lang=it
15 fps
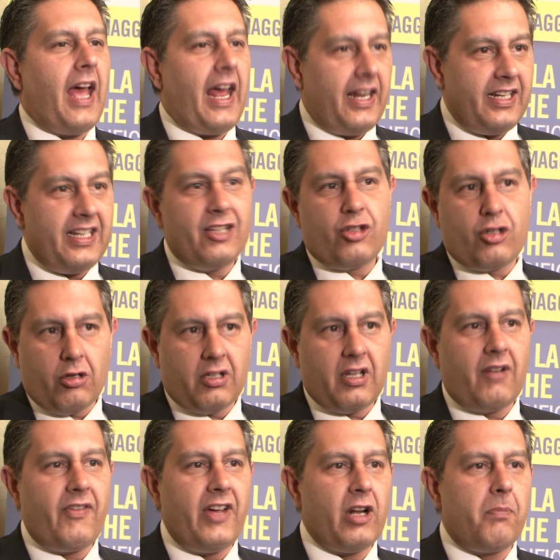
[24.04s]
è l'inizio
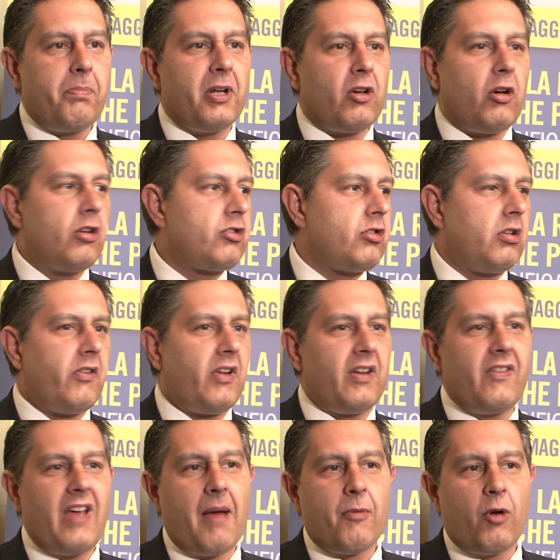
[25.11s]
del vero percorso dove
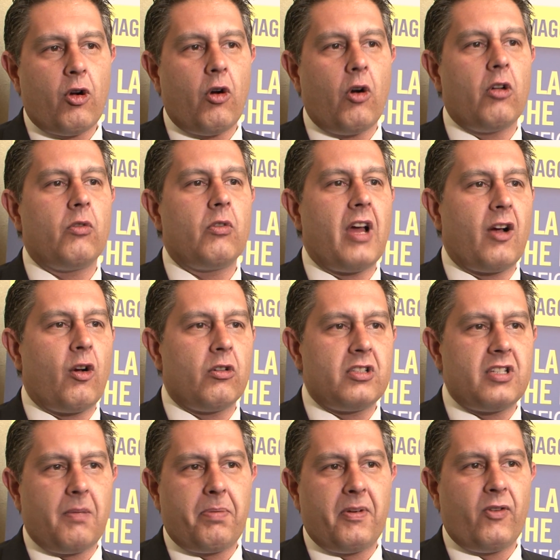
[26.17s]
arriviamo con una
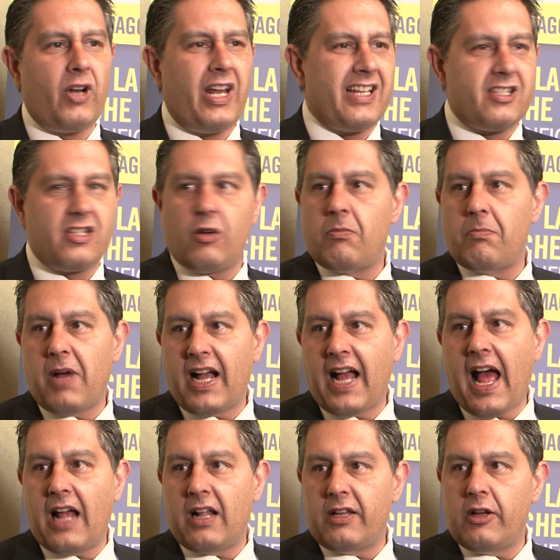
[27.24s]
consapevolezza, e un
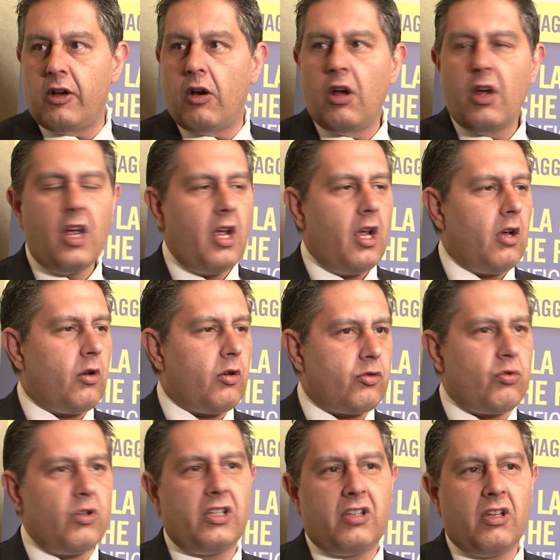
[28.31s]
bagaglio
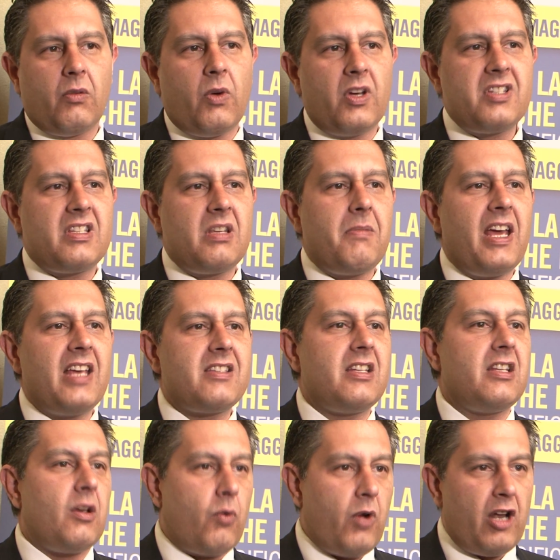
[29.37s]
costruito in questi
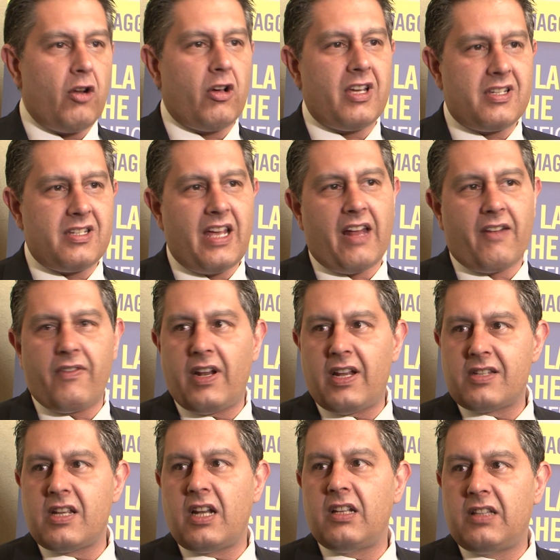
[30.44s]
mesi di quello che serve
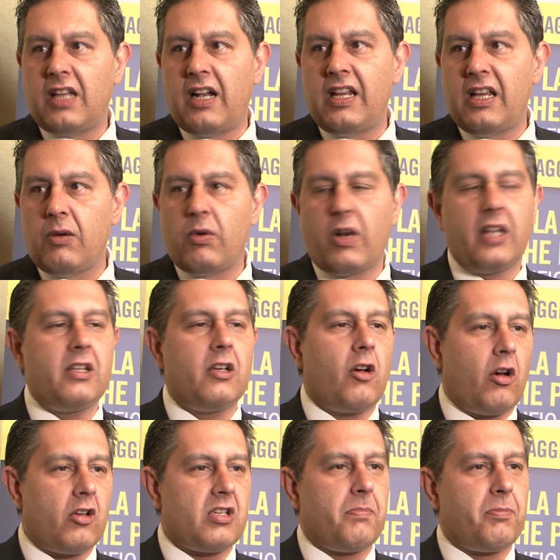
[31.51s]
alla sanità ligure e di
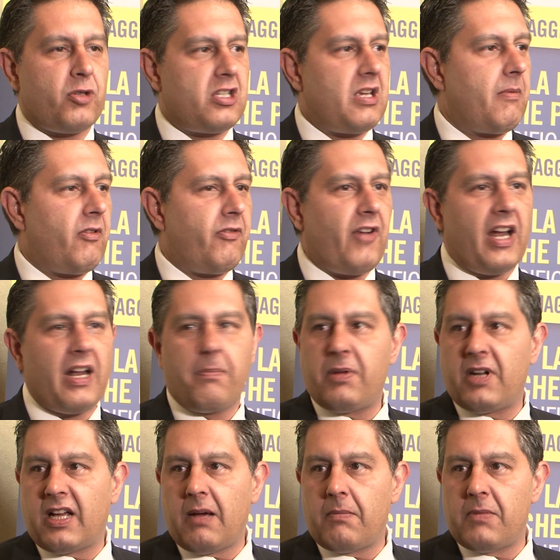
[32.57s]
cosa possiamo fare
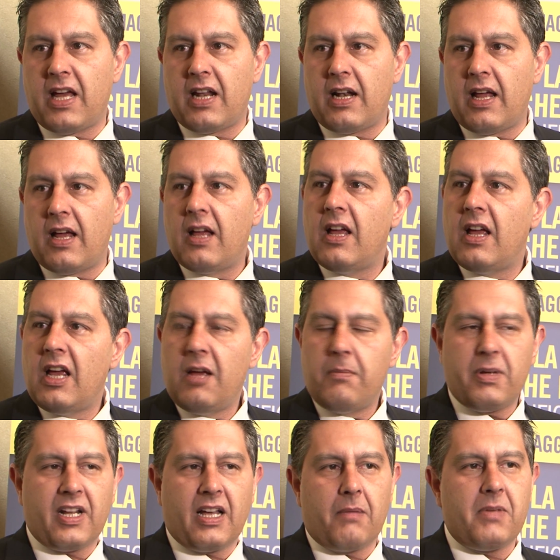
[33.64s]
per cambiarla,
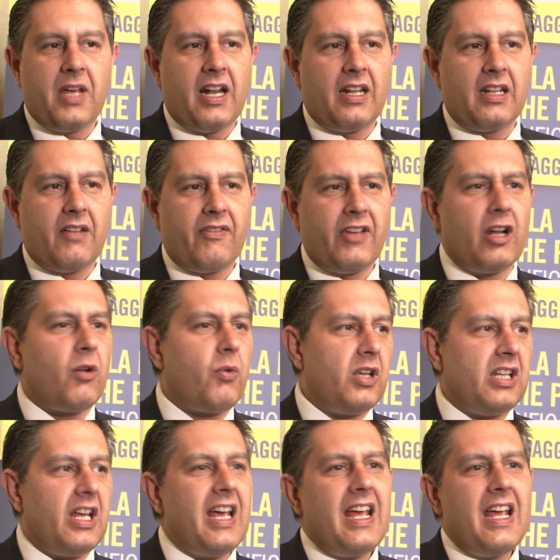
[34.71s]
per cambiarla davvero.
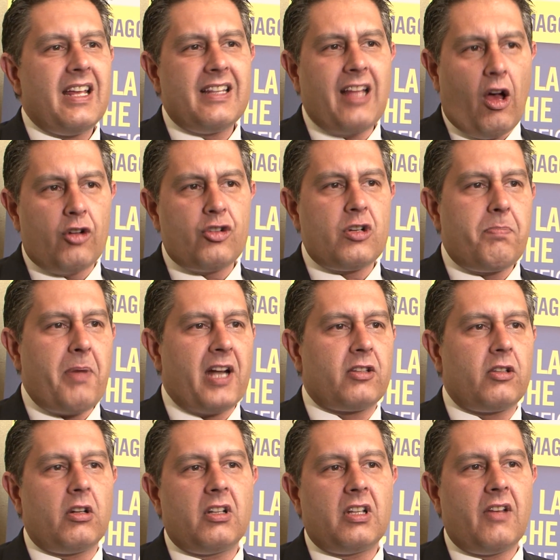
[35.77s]
Quindi da oggi
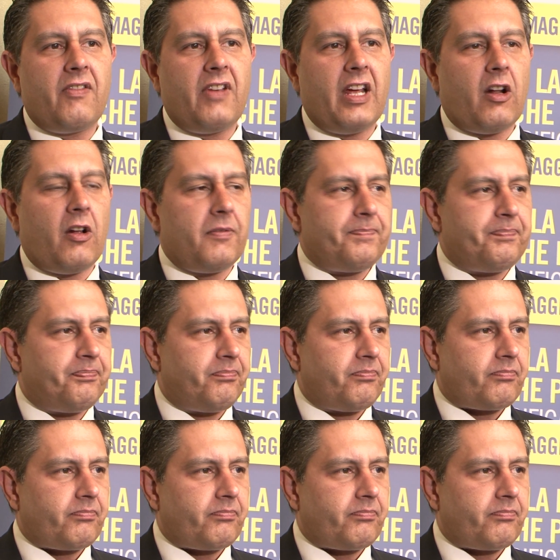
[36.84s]
partono davvero